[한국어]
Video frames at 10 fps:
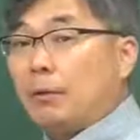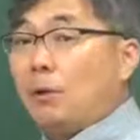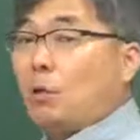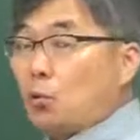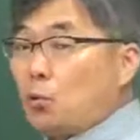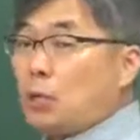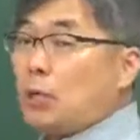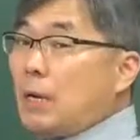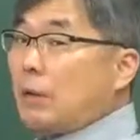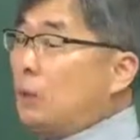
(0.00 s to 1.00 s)
근데 여기 손실
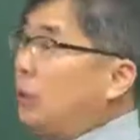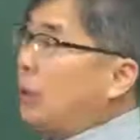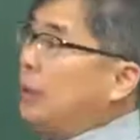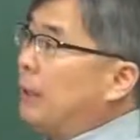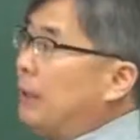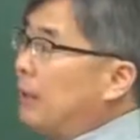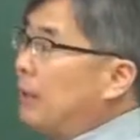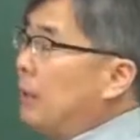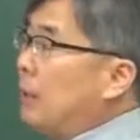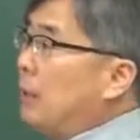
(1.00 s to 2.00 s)
낙찰 좋다는 얘기는
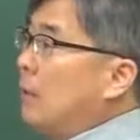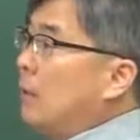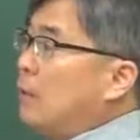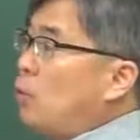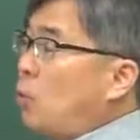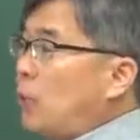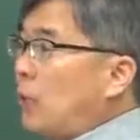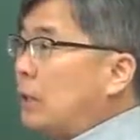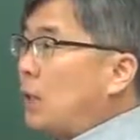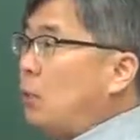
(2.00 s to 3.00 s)

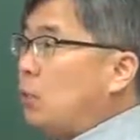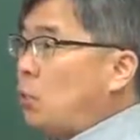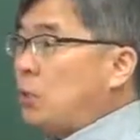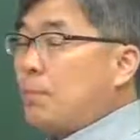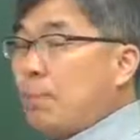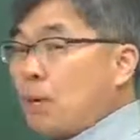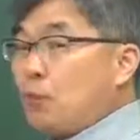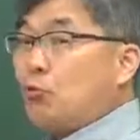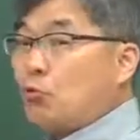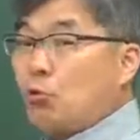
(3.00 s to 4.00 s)
총낙찰에서 손실
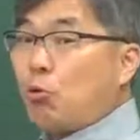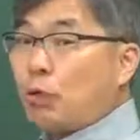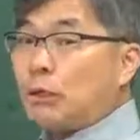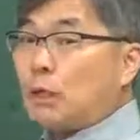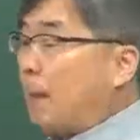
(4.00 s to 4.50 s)
빼서 유효 낙찰을